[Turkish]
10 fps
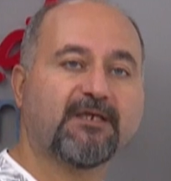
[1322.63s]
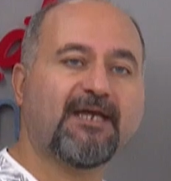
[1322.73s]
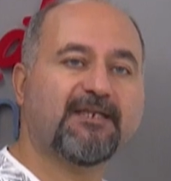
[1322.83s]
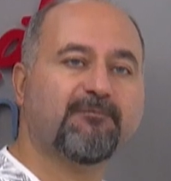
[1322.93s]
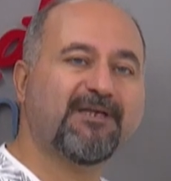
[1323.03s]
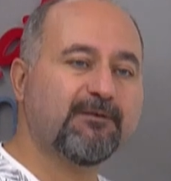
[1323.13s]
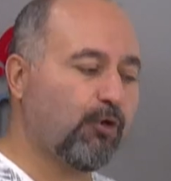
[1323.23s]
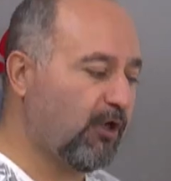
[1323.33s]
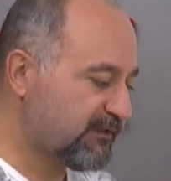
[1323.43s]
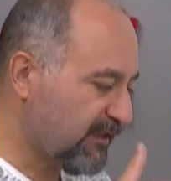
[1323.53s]
Yani
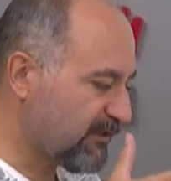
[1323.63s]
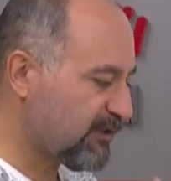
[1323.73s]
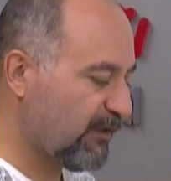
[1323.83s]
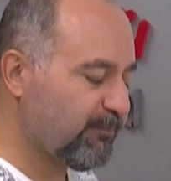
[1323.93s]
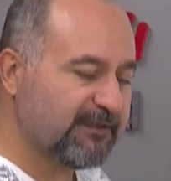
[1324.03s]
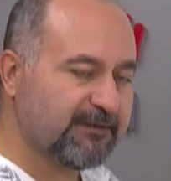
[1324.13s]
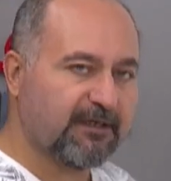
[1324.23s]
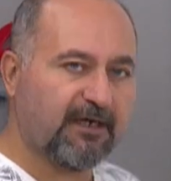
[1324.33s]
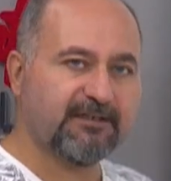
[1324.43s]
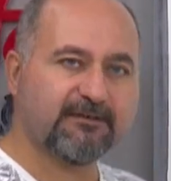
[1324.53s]
benim o asal
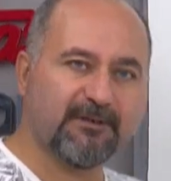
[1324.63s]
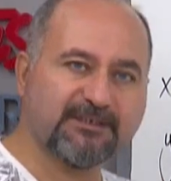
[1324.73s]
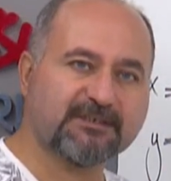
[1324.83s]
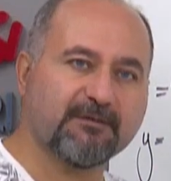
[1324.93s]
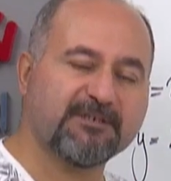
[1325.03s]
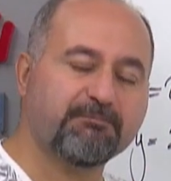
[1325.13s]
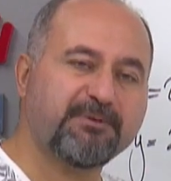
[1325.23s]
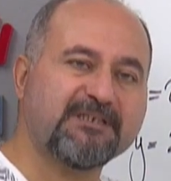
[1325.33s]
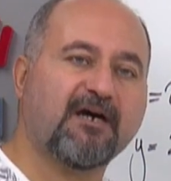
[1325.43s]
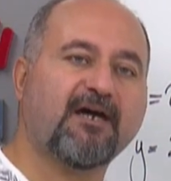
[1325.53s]
çarpanları ayırma
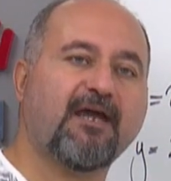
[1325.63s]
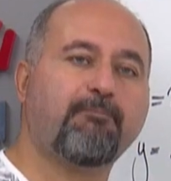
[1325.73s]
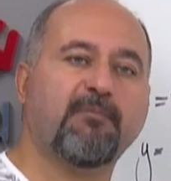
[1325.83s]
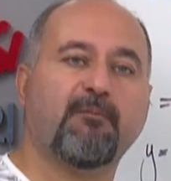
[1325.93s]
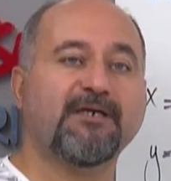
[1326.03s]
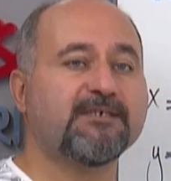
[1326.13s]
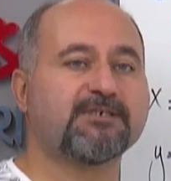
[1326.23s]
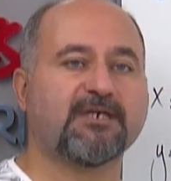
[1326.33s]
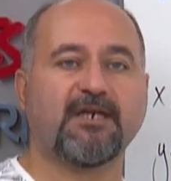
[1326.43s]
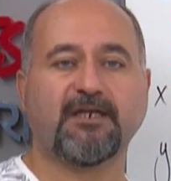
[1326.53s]
işlemini bir daha yapmama
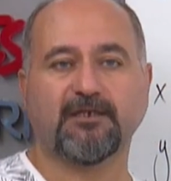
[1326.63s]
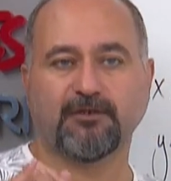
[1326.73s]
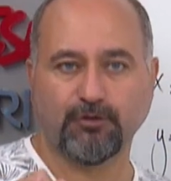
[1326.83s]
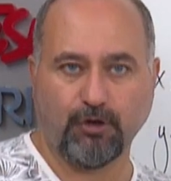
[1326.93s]
hiç gerek